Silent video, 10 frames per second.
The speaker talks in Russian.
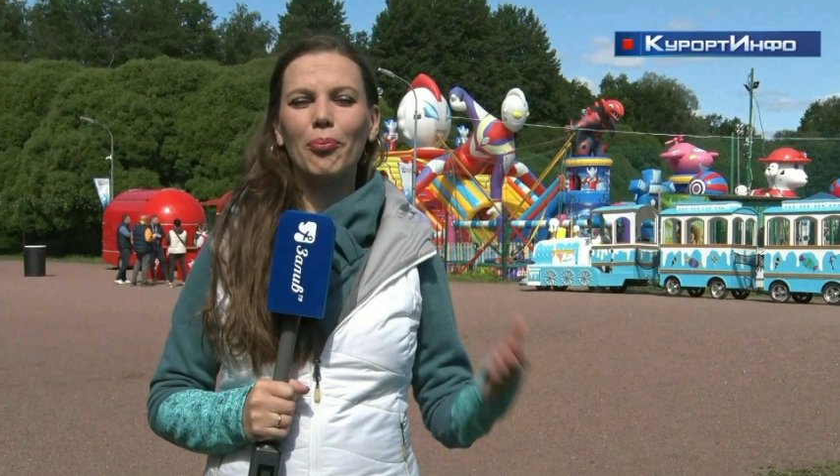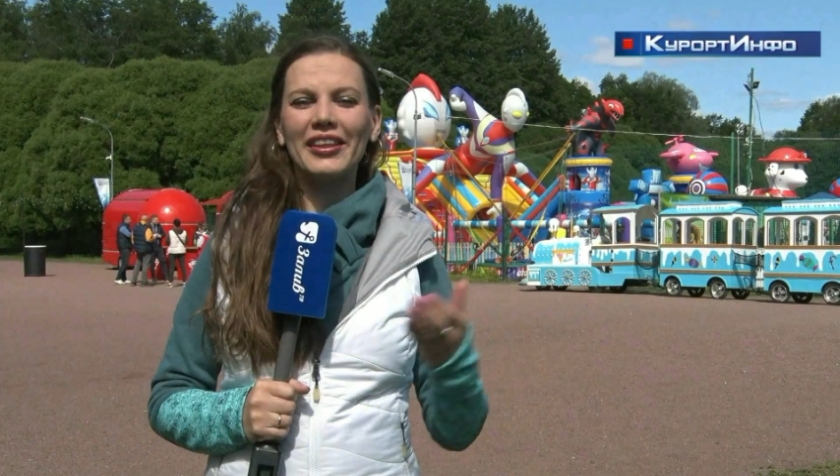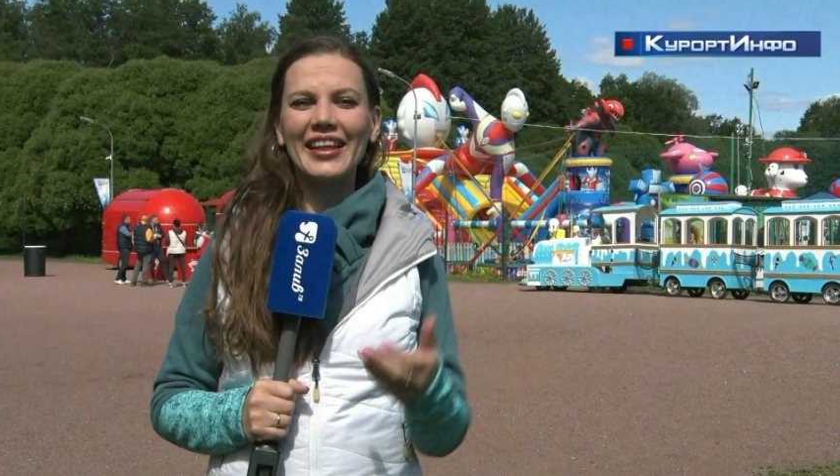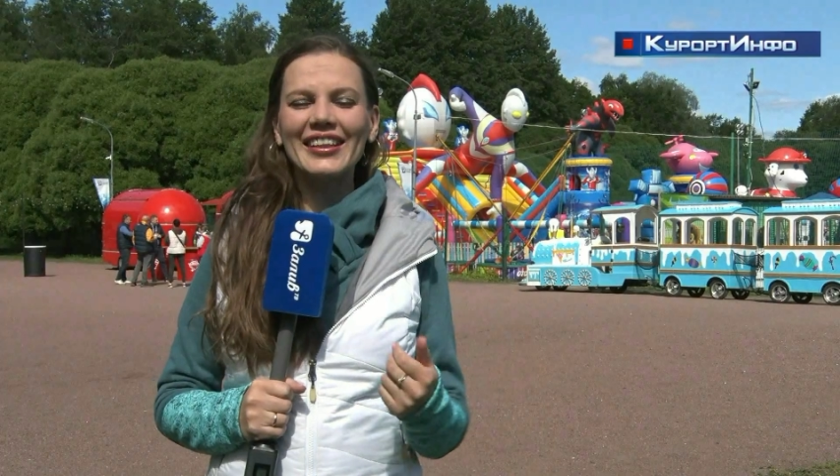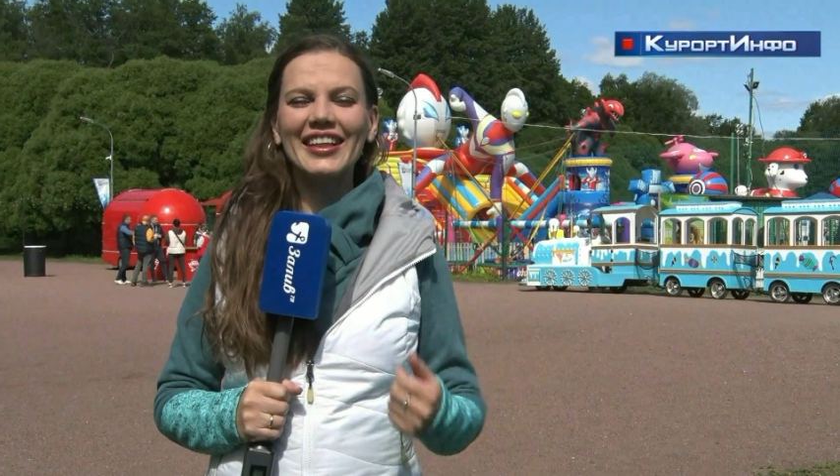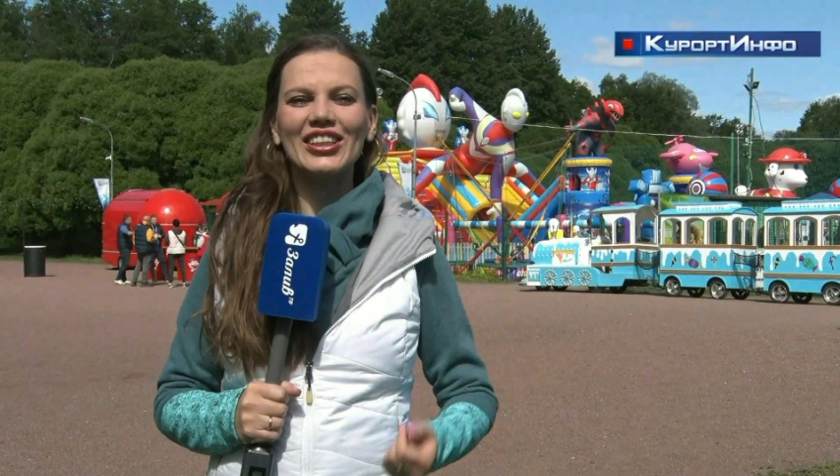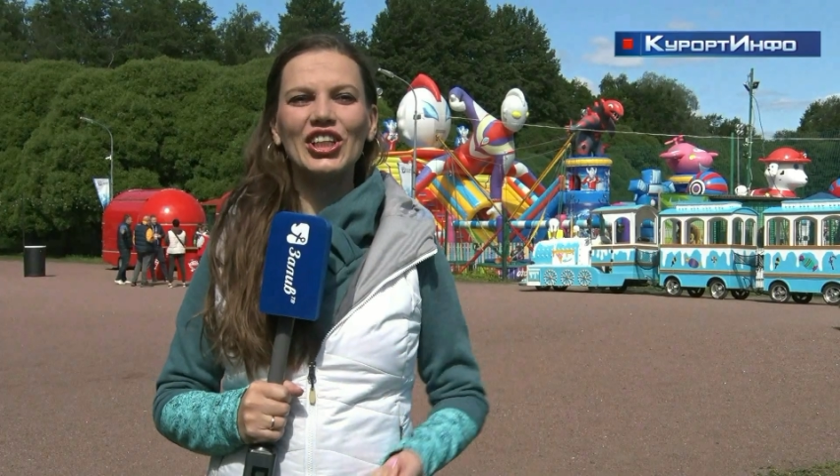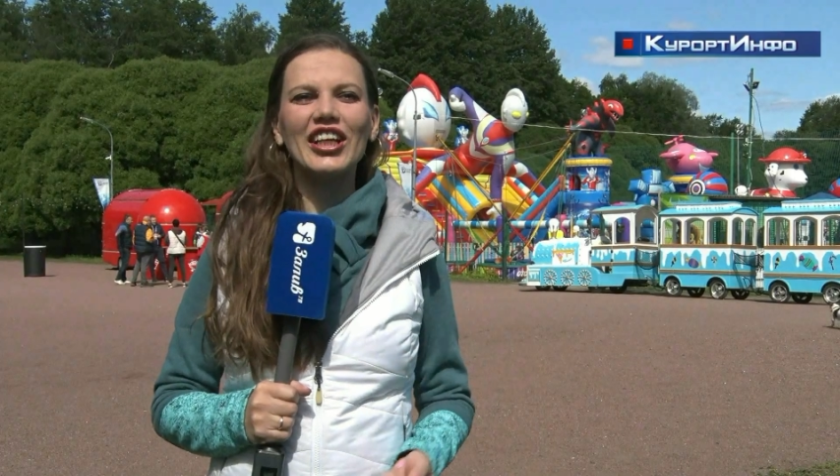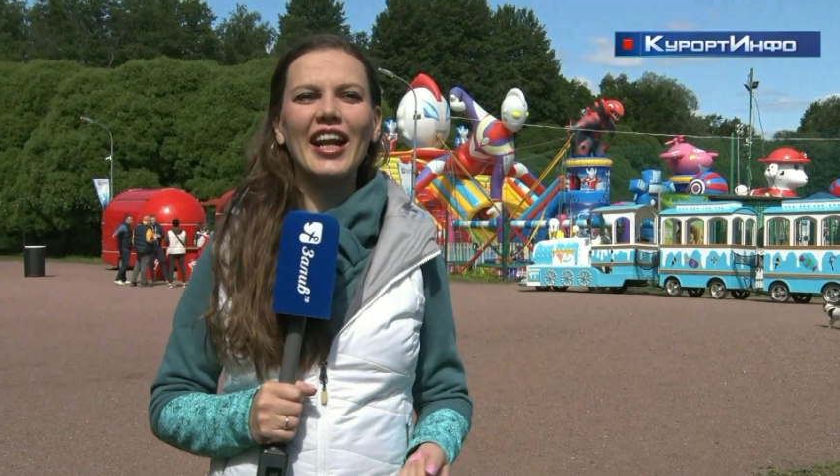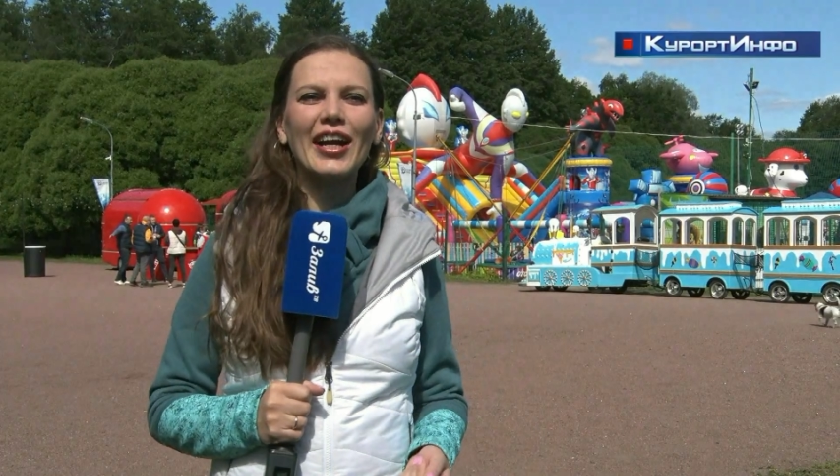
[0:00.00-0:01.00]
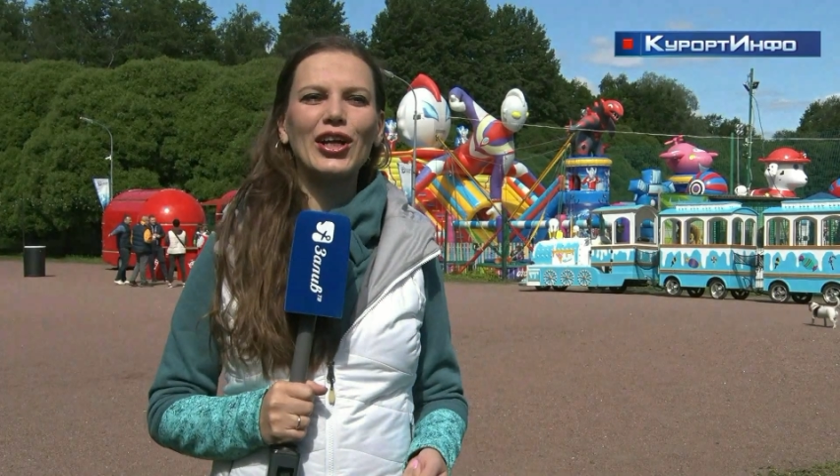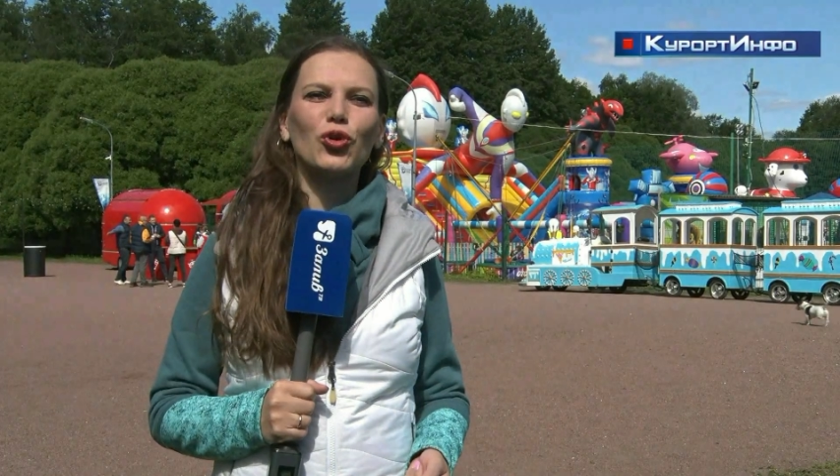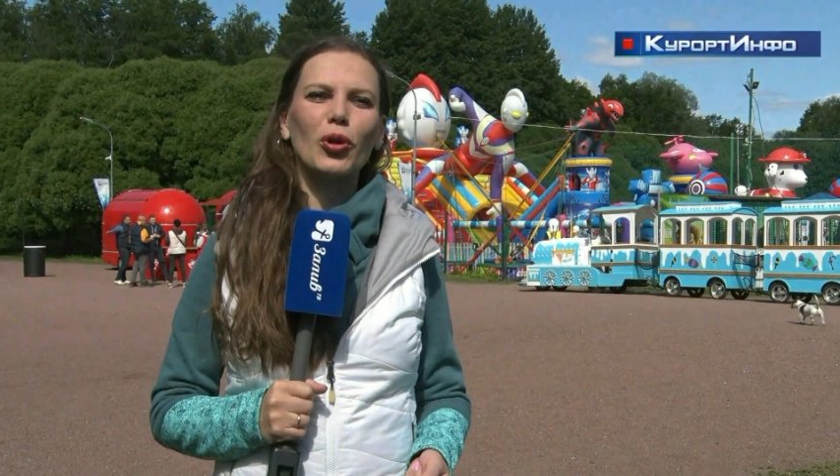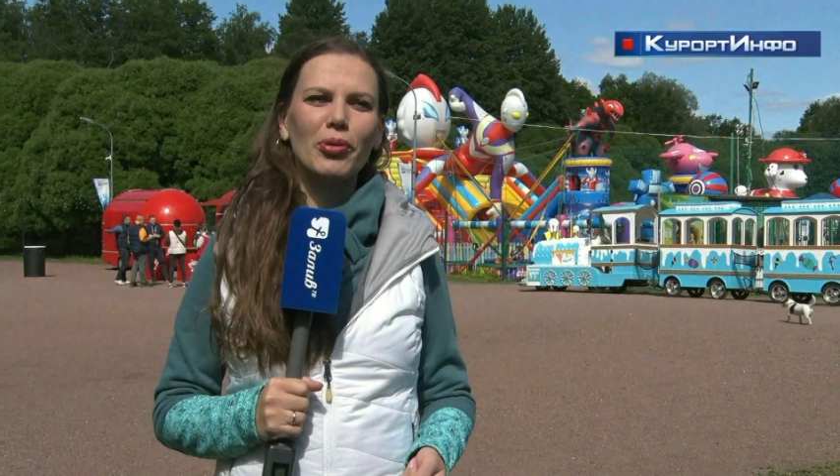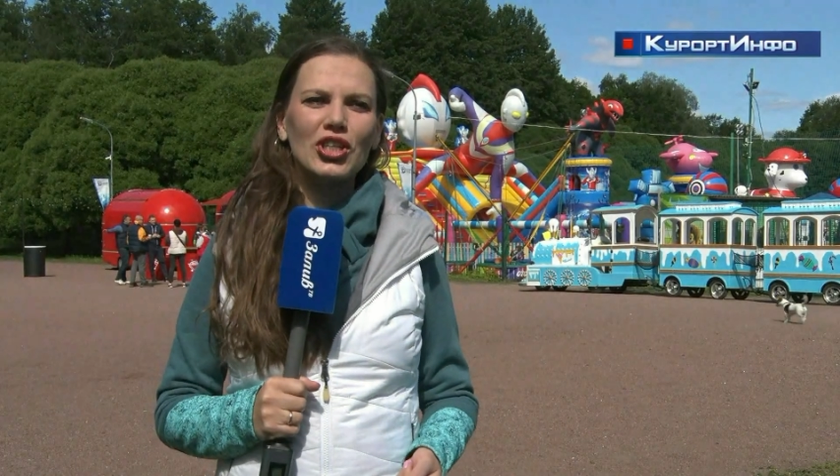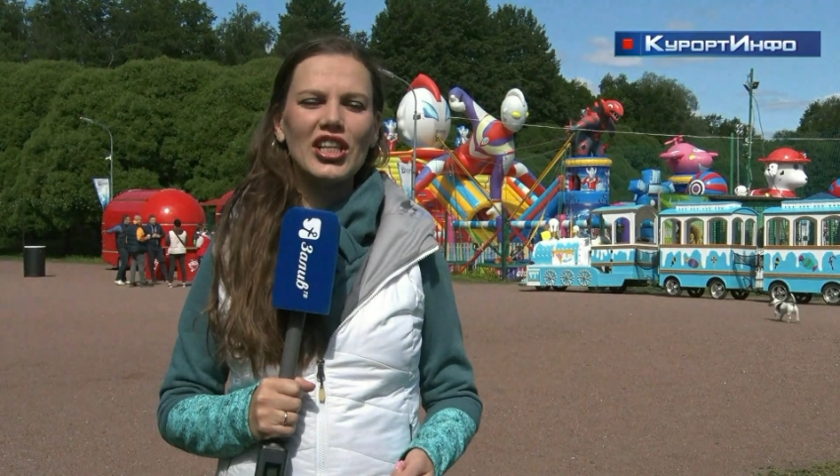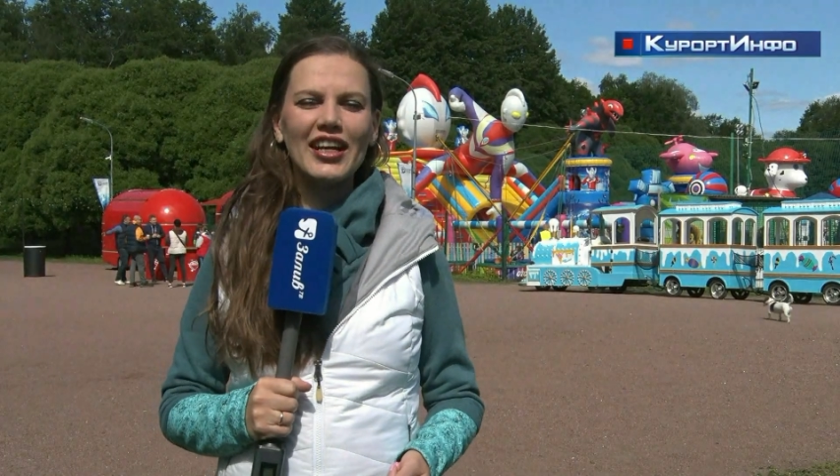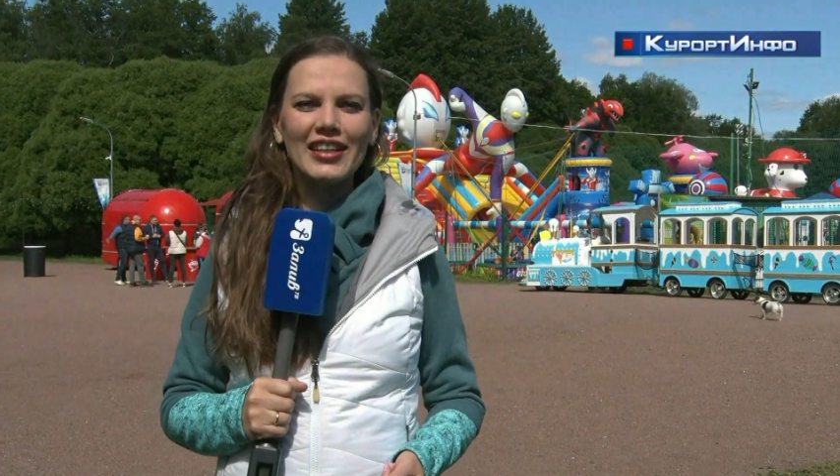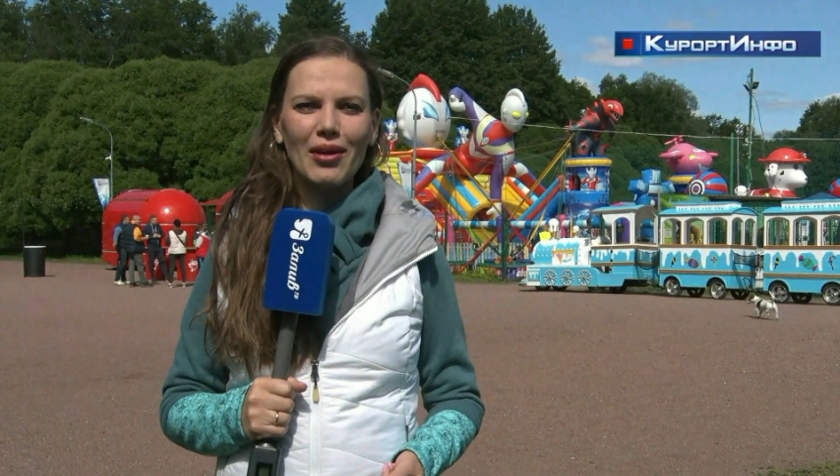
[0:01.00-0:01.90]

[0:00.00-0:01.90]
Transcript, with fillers: Питанка – это игра, которая пришла к